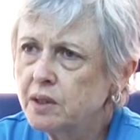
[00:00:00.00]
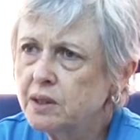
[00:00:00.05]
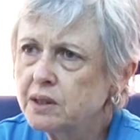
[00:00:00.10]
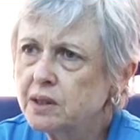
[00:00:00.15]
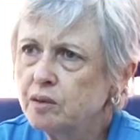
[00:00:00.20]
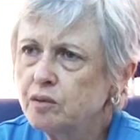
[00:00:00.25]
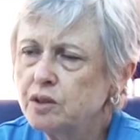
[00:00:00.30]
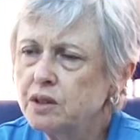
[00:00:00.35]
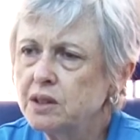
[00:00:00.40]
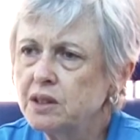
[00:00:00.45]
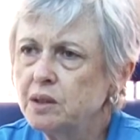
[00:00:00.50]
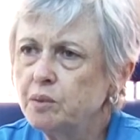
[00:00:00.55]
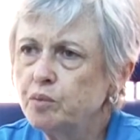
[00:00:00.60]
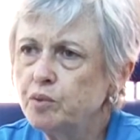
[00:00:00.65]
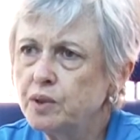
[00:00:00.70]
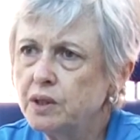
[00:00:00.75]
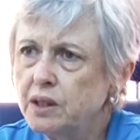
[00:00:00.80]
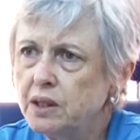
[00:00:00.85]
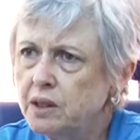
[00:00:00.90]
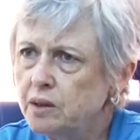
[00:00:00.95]
Eles estão
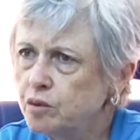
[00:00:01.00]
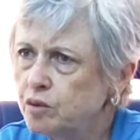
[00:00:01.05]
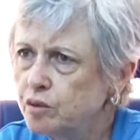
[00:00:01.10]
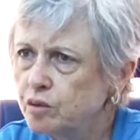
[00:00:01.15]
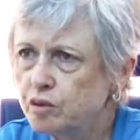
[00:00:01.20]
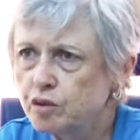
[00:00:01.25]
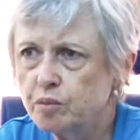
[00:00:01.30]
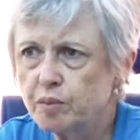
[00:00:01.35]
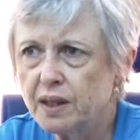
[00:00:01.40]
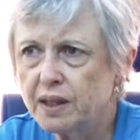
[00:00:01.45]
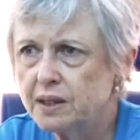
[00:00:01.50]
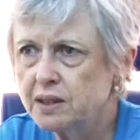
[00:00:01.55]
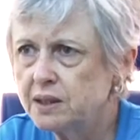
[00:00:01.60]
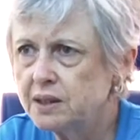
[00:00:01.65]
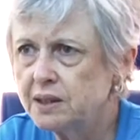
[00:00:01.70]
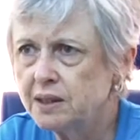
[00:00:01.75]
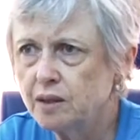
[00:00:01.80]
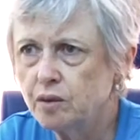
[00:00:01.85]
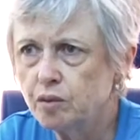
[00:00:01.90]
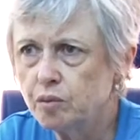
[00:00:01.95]
distribuídos nos mais de
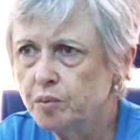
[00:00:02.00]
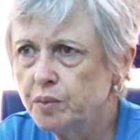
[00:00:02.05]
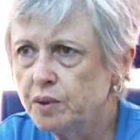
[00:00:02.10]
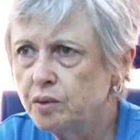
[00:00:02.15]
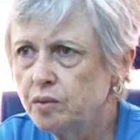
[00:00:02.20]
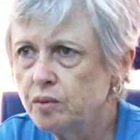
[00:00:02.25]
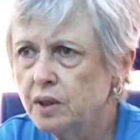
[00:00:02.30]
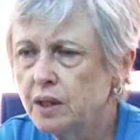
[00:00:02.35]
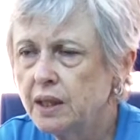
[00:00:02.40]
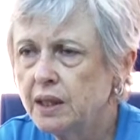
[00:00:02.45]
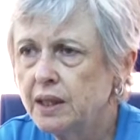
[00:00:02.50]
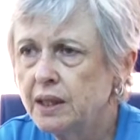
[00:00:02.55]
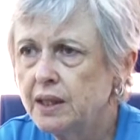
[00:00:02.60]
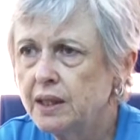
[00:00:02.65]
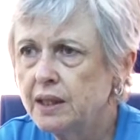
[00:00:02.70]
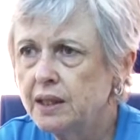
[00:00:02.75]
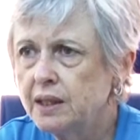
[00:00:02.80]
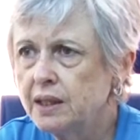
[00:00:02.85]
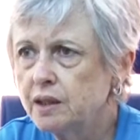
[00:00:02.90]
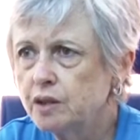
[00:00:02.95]

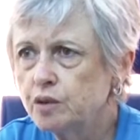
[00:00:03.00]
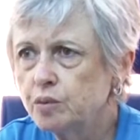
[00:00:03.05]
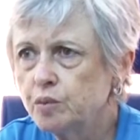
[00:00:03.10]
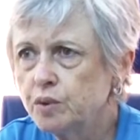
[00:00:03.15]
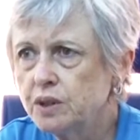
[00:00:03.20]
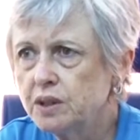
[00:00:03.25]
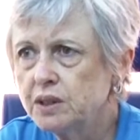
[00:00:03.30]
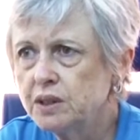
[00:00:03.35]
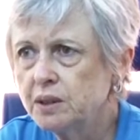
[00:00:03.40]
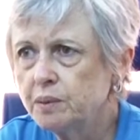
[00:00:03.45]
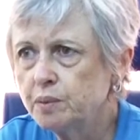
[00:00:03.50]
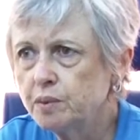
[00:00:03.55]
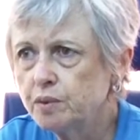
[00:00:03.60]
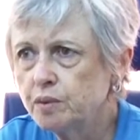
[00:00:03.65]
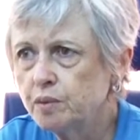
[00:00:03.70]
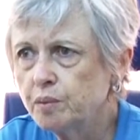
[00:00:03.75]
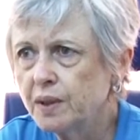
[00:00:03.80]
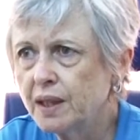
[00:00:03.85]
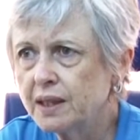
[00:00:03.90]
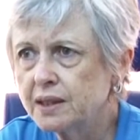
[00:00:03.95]
5.500
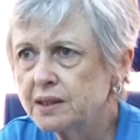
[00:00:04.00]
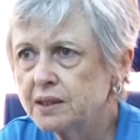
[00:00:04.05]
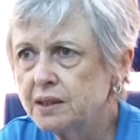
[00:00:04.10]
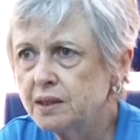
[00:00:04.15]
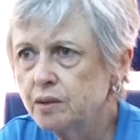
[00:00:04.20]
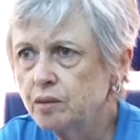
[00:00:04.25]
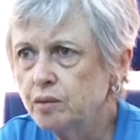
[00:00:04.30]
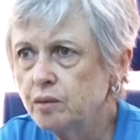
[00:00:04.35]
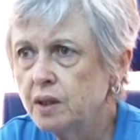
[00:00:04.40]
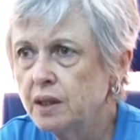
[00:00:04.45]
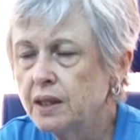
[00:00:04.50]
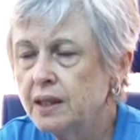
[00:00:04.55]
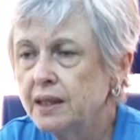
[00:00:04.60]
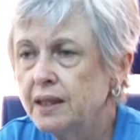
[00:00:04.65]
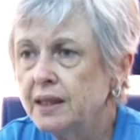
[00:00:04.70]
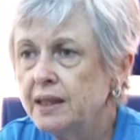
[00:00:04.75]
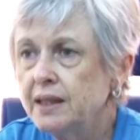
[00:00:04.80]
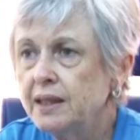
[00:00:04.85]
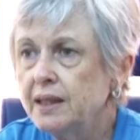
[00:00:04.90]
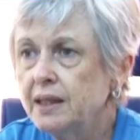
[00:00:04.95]
municípios no Brasil
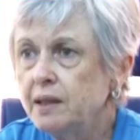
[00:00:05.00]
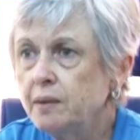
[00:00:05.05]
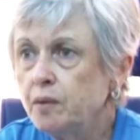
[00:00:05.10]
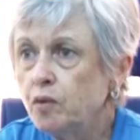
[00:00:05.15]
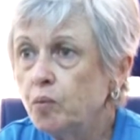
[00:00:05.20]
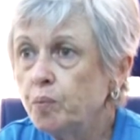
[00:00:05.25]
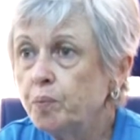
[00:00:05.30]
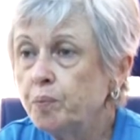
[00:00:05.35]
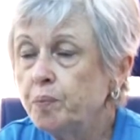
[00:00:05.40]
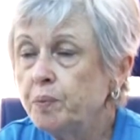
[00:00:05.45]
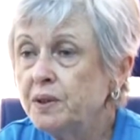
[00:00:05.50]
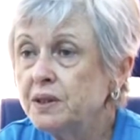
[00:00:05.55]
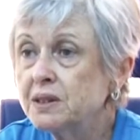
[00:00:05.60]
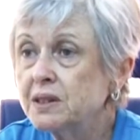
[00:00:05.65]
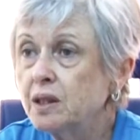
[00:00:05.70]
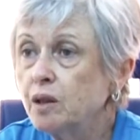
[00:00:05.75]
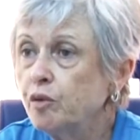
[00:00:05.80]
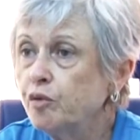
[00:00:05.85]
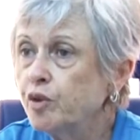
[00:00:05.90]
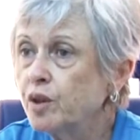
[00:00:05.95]
e
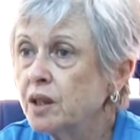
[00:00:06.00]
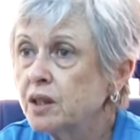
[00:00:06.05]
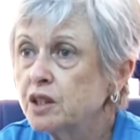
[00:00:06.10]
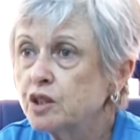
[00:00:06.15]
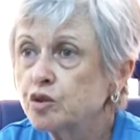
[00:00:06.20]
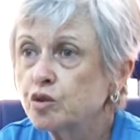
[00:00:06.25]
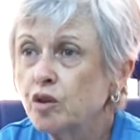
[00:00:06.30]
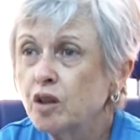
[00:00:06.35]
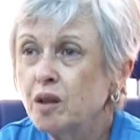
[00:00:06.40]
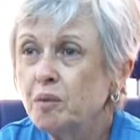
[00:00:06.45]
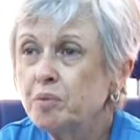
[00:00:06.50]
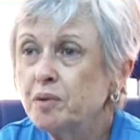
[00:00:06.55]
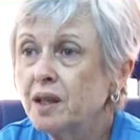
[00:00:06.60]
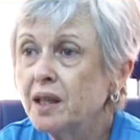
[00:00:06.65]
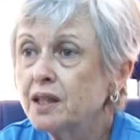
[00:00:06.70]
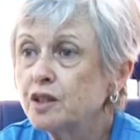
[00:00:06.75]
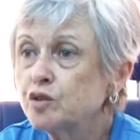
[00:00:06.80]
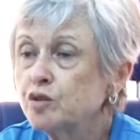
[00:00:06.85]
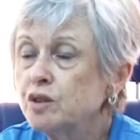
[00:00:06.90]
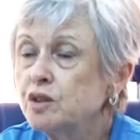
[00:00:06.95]
estão fora da escola por
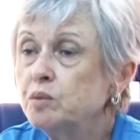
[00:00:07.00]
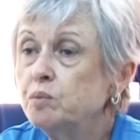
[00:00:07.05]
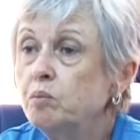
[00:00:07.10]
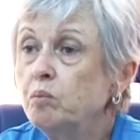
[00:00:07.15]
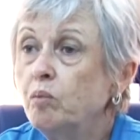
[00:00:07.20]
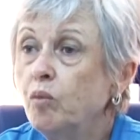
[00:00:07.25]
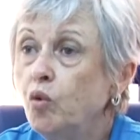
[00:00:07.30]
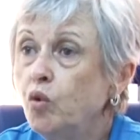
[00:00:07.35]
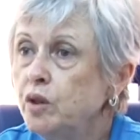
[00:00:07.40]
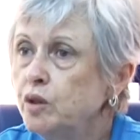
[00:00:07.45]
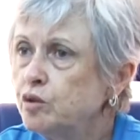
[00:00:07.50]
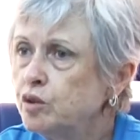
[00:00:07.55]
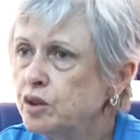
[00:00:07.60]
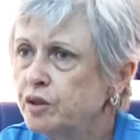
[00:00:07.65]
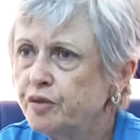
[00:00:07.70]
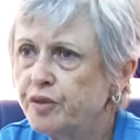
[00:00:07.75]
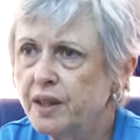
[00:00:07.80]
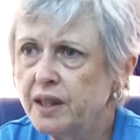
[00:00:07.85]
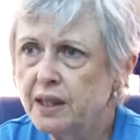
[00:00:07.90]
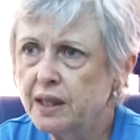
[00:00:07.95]
razões muito
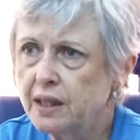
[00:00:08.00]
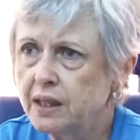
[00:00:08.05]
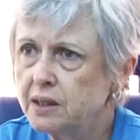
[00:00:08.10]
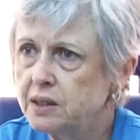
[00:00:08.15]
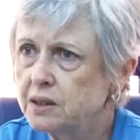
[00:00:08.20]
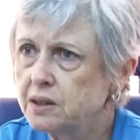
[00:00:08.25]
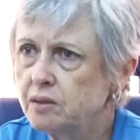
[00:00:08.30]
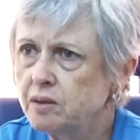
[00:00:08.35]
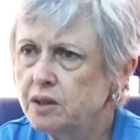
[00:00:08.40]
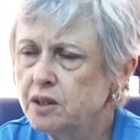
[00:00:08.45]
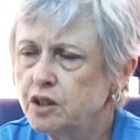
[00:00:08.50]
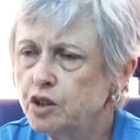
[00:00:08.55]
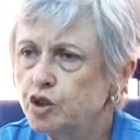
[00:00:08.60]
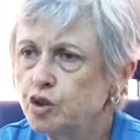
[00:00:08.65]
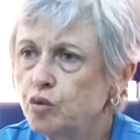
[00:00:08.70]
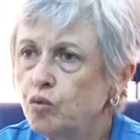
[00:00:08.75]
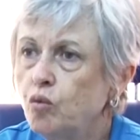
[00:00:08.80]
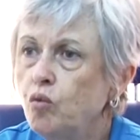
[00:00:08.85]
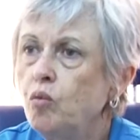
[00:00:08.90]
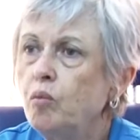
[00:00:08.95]
diferentes. Não
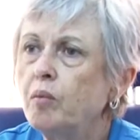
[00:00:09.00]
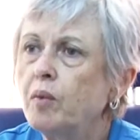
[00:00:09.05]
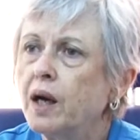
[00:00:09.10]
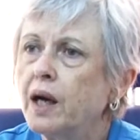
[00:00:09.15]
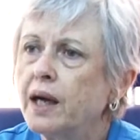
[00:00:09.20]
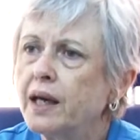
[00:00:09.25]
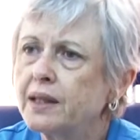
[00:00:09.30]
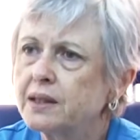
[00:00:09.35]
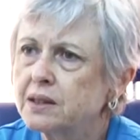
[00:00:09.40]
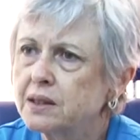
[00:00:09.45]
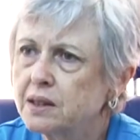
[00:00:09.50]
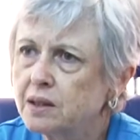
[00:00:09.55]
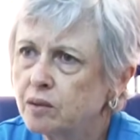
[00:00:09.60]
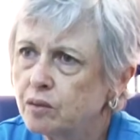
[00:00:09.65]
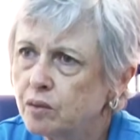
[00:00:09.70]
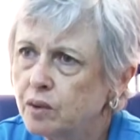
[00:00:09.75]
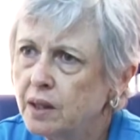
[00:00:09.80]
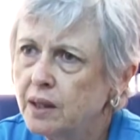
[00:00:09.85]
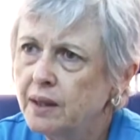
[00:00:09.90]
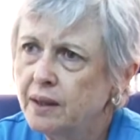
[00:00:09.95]
existe uma
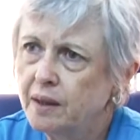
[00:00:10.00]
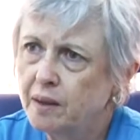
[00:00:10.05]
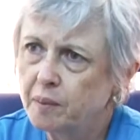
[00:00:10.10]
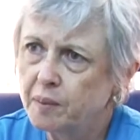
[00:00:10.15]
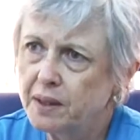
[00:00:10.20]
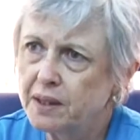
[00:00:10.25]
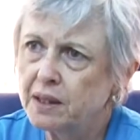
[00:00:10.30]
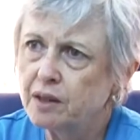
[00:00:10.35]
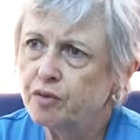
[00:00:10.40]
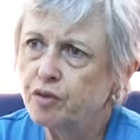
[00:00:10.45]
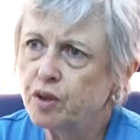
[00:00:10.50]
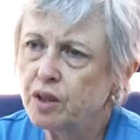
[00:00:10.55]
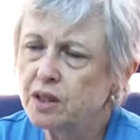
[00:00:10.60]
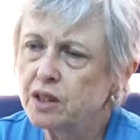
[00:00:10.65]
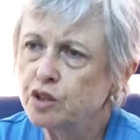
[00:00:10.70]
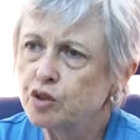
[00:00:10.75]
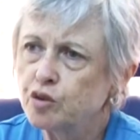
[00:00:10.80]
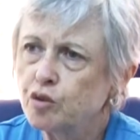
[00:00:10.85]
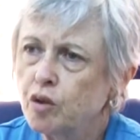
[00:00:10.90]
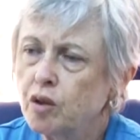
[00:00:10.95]
razão para estar tá fora
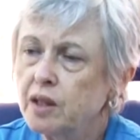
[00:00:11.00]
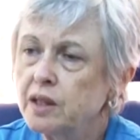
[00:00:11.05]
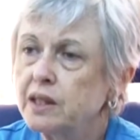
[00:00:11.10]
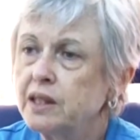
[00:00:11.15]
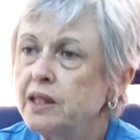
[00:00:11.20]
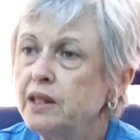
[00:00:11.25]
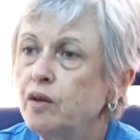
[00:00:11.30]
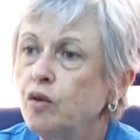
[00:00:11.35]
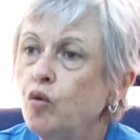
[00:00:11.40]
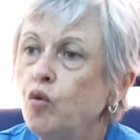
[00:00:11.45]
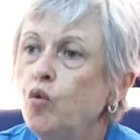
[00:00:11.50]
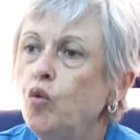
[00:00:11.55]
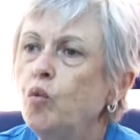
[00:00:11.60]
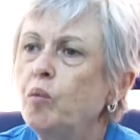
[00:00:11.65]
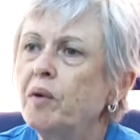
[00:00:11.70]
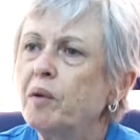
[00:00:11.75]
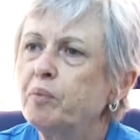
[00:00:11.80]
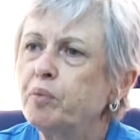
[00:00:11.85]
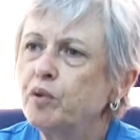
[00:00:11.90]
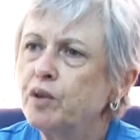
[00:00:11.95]
da escola que
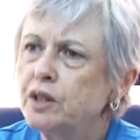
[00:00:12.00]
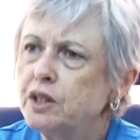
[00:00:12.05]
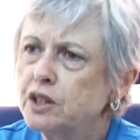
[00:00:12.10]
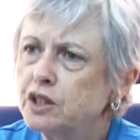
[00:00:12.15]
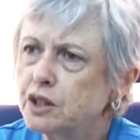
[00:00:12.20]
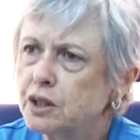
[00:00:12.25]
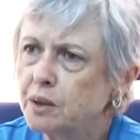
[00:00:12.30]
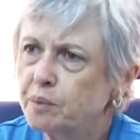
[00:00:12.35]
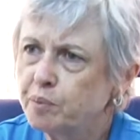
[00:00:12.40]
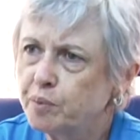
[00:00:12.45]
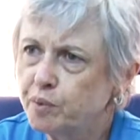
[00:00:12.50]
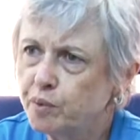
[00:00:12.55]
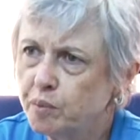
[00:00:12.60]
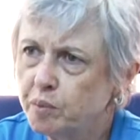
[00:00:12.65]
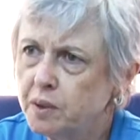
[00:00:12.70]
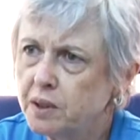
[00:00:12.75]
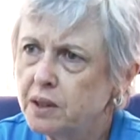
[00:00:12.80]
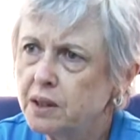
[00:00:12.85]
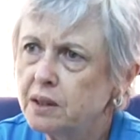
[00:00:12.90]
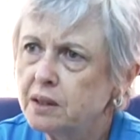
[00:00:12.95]
uma política
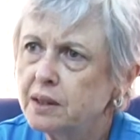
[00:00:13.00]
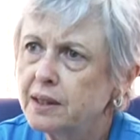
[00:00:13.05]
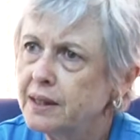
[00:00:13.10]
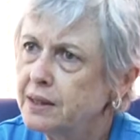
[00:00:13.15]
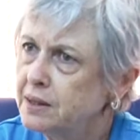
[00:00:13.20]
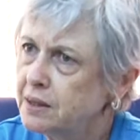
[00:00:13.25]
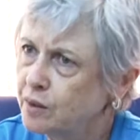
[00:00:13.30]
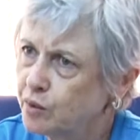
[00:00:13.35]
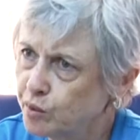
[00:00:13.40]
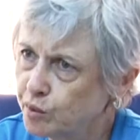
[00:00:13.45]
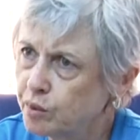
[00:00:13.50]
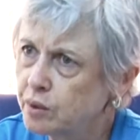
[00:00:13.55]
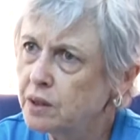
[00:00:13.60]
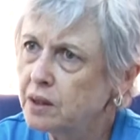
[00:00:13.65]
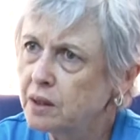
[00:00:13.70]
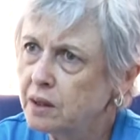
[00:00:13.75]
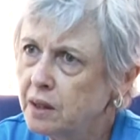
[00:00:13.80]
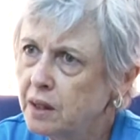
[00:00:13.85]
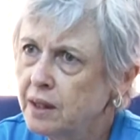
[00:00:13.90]
pública desse conta.